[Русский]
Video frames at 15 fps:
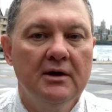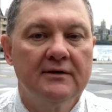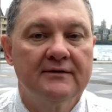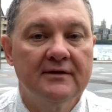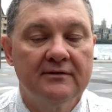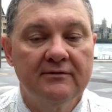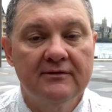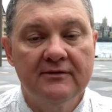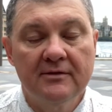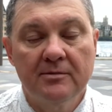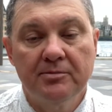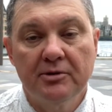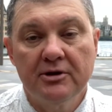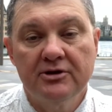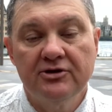соответственно,
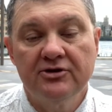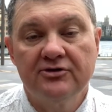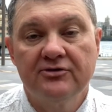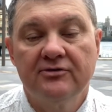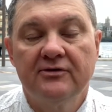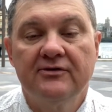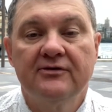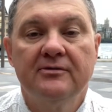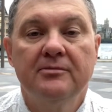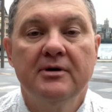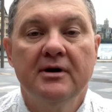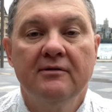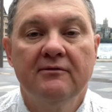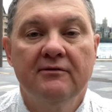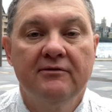поддерживать
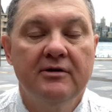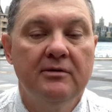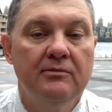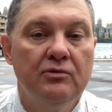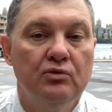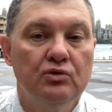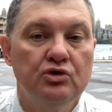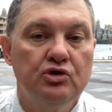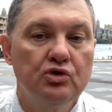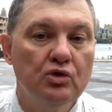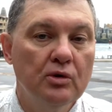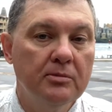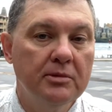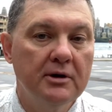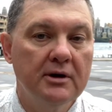себя во время
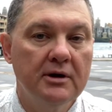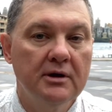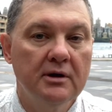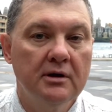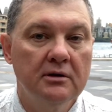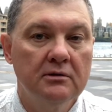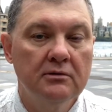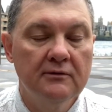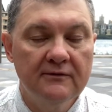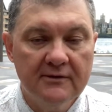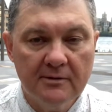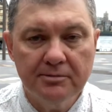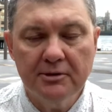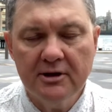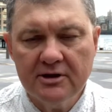учебы, то есть
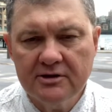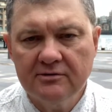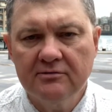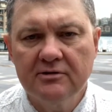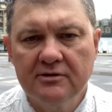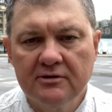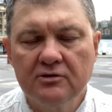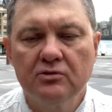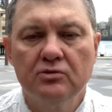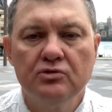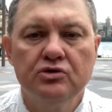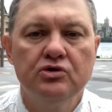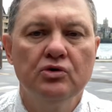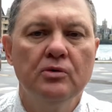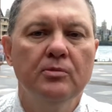оплачивать эту
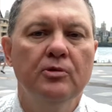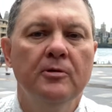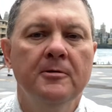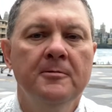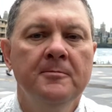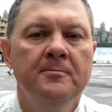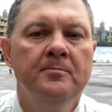учебу,